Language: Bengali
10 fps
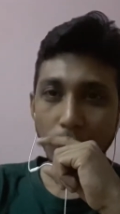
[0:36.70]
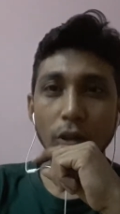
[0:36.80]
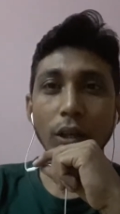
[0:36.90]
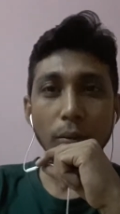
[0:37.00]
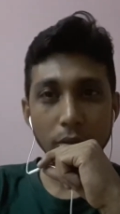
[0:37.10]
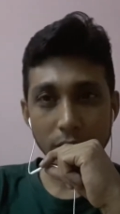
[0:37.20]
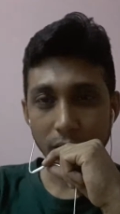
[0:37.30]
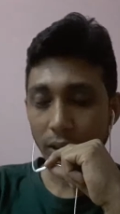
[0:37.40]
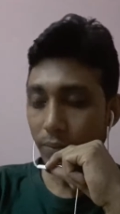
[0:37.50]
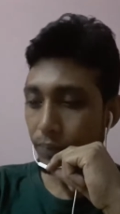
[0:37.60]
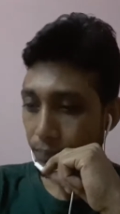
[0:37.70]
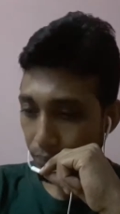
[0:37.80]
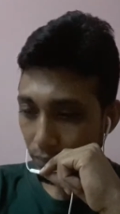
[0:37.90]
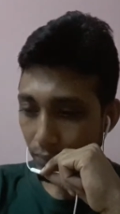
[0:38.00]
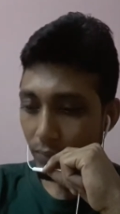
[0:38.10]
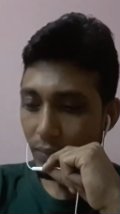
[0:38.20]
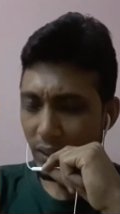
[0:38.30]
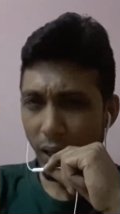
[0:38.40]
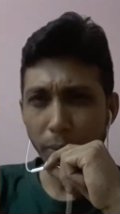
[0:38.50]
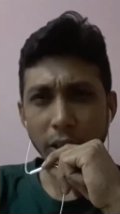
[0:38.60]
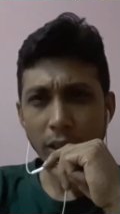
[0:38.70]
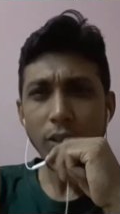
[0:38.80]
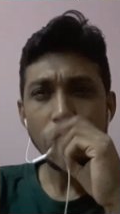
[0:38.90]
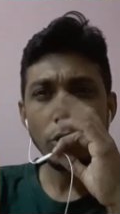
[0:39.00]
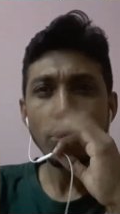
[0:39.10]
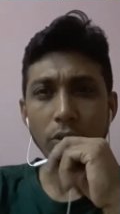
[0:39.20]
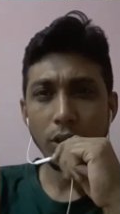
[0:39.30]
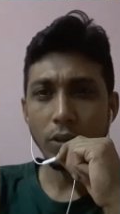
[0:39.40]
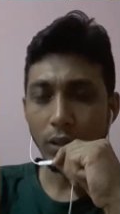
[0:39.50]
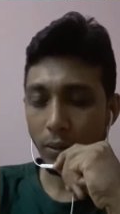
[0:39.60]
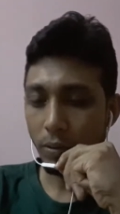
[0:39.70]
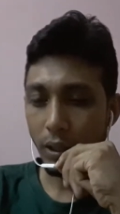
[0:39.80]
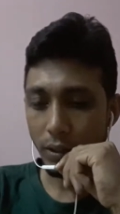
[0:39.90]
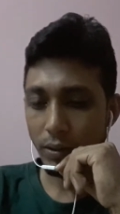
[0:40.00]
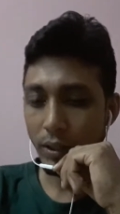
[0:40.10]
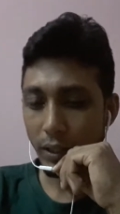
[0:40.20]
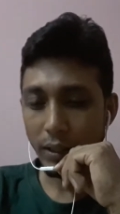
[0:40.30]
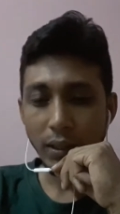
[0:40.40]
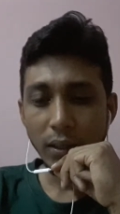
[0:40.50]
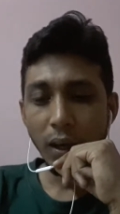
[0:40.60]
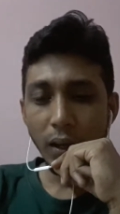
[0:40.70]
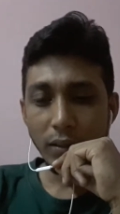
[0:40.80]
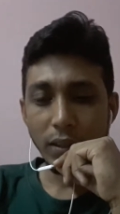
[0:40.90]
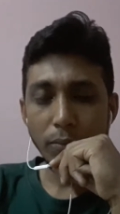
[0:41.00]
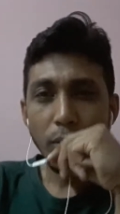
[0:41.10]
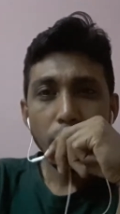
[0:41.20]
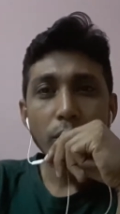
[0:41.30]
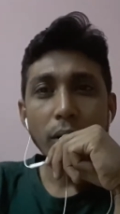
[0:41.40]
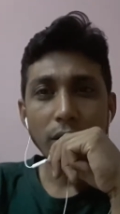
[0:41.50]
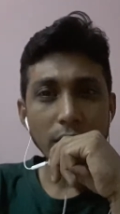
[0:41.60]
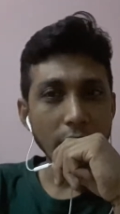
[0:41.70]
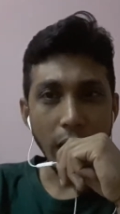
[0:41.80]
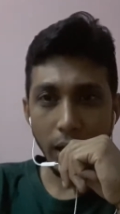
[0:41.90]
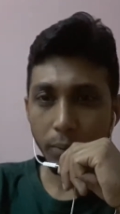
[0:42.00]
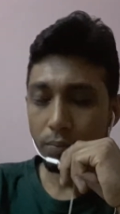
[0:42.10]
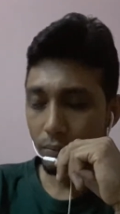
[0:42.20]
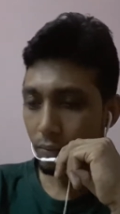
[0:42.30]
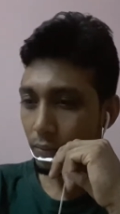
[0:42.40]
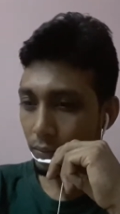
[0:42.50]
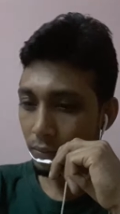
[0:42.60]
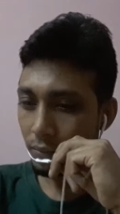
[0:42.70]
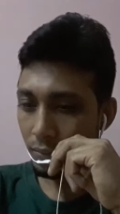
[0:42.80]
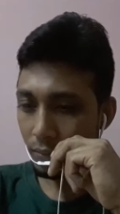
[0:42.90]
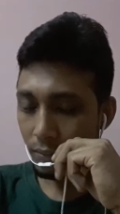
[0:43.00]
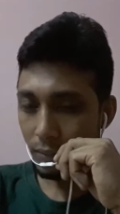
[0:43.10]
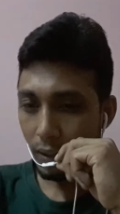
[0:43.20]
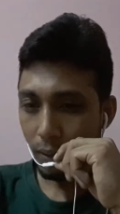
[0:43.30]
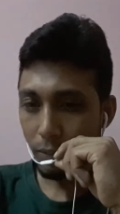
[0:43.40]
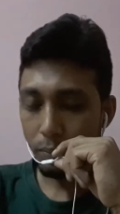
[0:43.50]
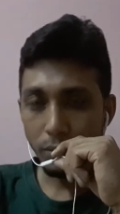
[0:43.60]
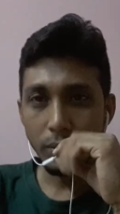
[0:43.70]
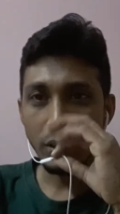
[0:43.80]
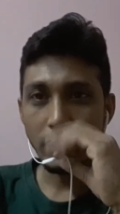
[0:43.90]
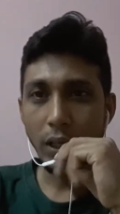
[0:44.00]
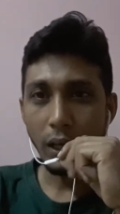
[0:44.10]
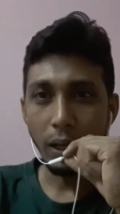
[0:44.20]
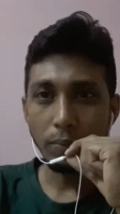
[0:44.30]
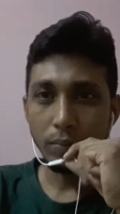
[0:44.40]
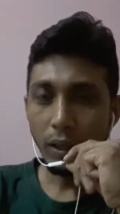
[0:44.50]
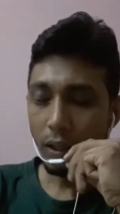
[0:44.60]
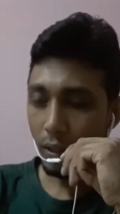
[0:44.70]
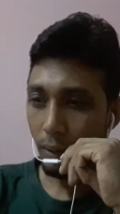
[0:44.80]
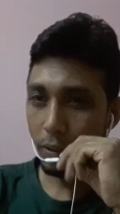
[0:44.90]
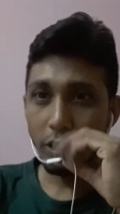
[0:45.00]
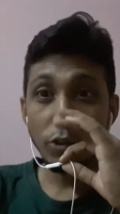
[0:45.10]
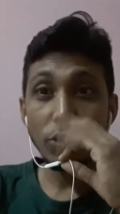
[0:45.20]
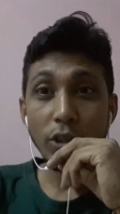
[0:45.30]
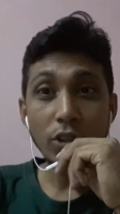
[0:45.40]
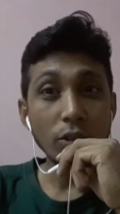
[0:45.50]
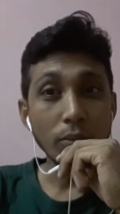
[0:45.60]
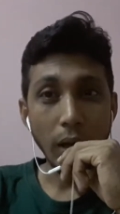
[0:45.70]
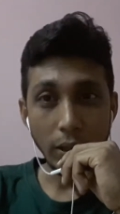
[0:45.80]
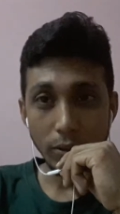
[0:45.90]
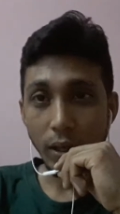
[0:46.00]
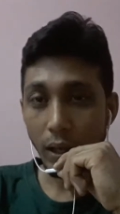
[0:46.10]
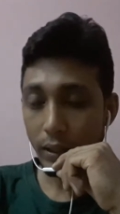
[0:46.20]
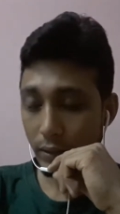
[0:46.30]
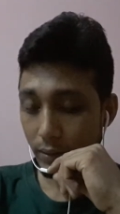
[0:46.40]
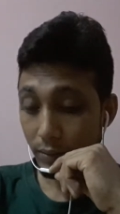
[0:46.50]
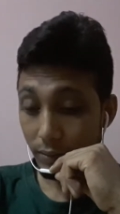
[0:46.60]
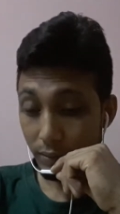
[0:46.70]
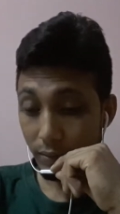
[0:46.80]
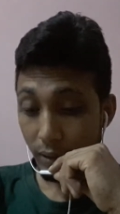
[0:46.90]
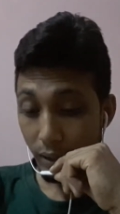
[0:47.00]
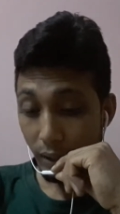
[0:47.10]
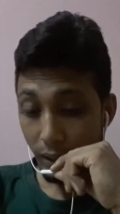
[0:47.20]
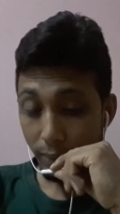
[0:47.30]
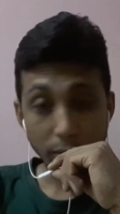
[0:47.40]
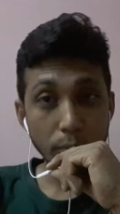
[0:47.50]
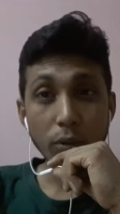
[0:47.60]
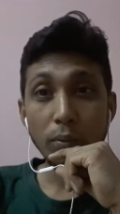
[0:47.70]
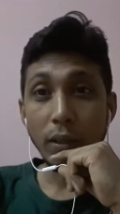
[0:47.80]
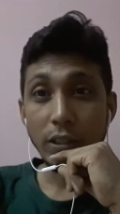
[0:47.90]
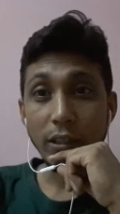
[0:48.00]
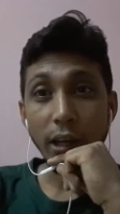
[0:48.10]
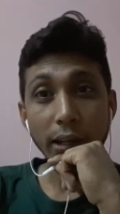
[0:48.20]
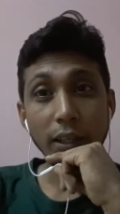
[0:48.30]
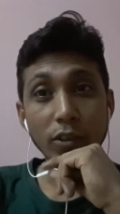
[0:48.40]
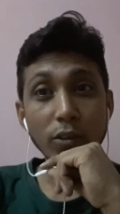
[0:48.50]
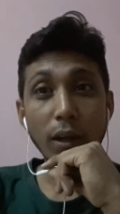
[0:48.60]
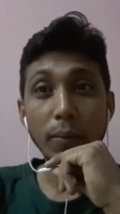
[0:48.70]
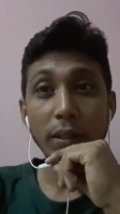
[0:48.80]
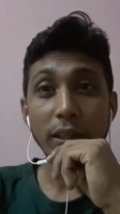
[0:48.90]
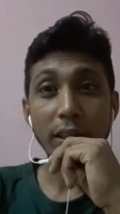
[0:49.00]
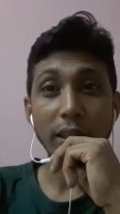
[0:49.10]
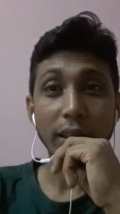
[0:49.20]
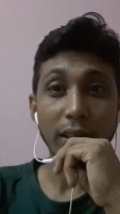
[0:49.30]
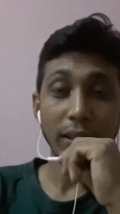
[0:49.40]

কথা বলছে আমাদেরকে ছোট করে কথা বলা হয়েছে আর কি যে আমরা প্রবাসী খারাপ আমরা প্রবাসী খারাপ আমাদের চরিত্র ভালো না আমরা প্রবাসে থাকি এজন্য আমাদেরকে